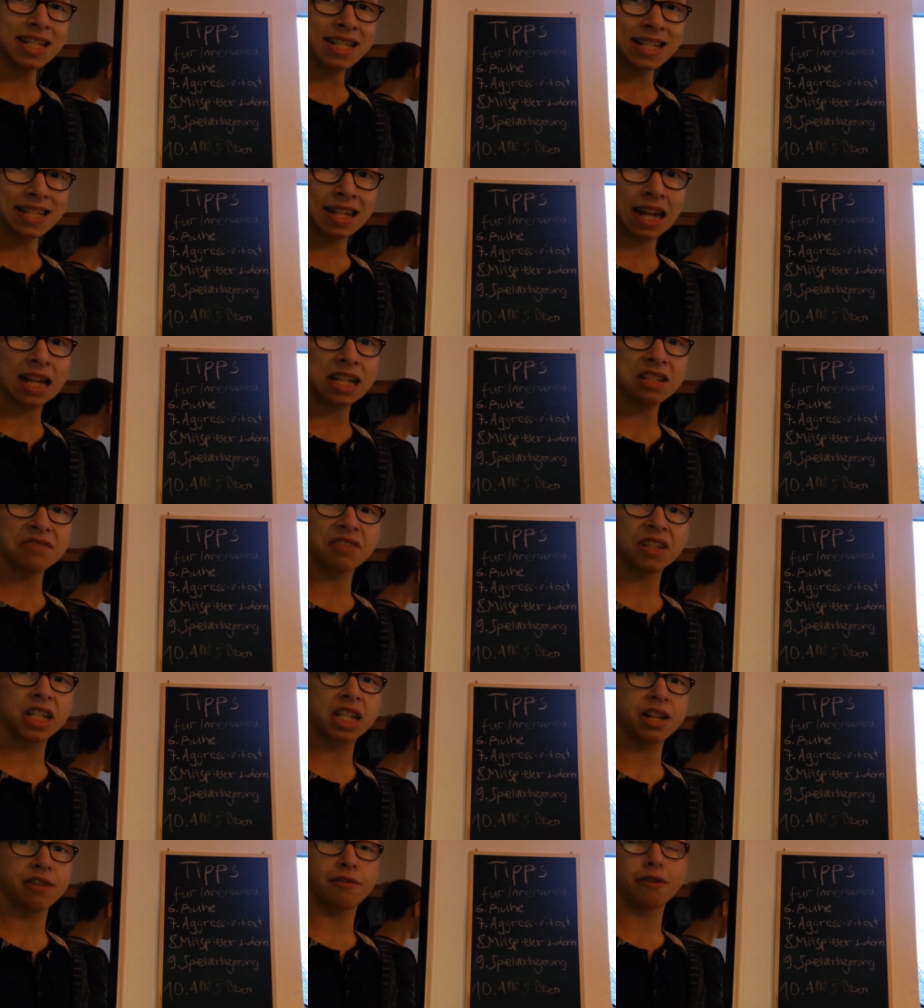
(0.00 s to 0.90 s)
ist ganz
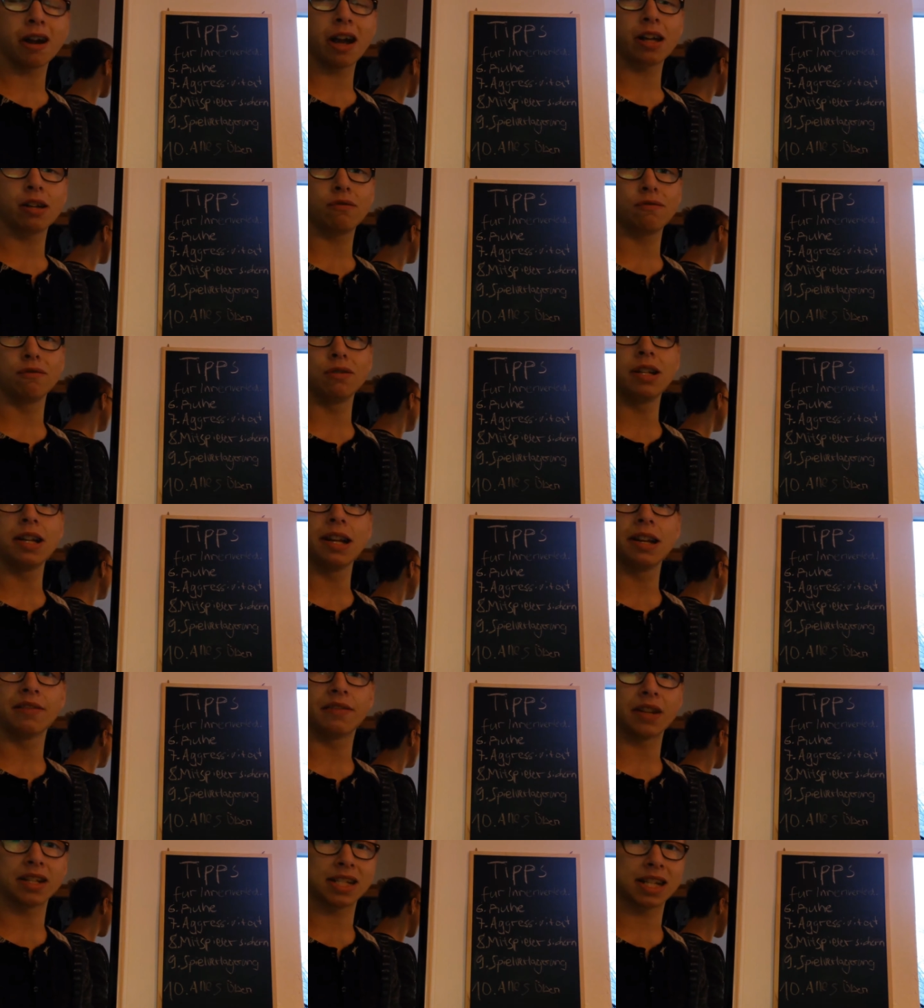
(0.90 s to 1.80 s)
wichtig für einen guten
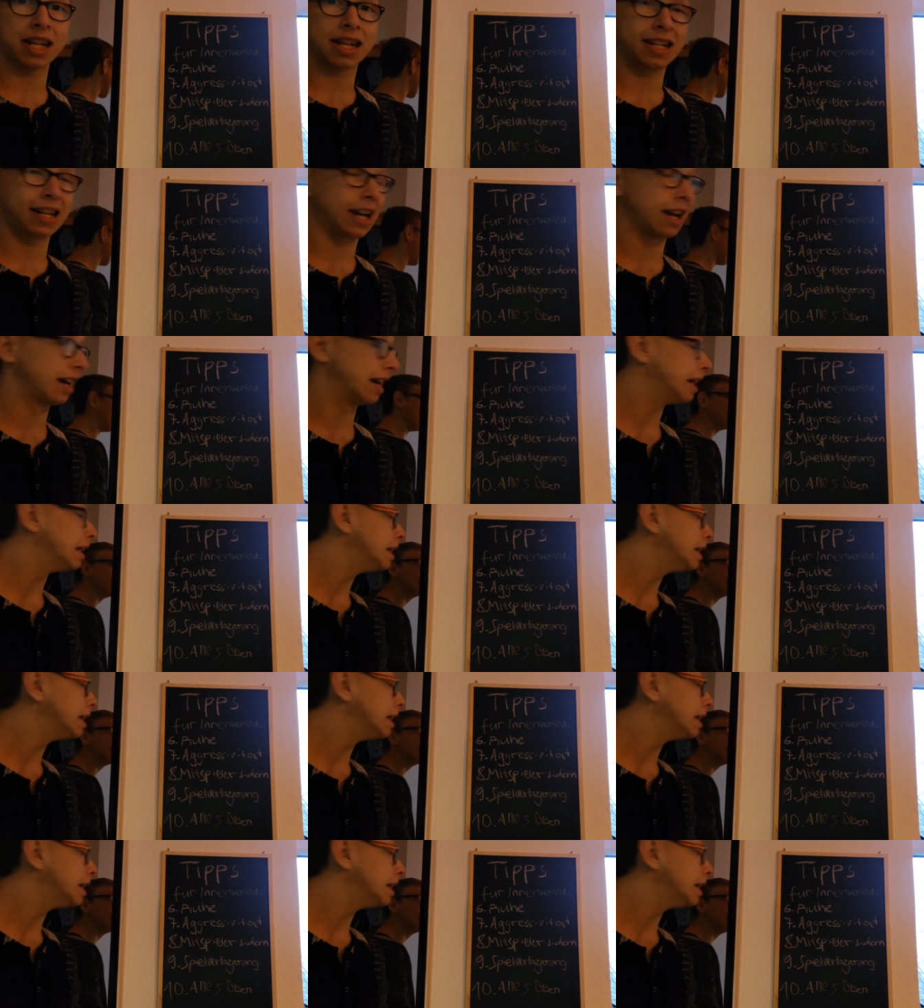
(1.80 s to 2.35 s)
Innenverteidiger.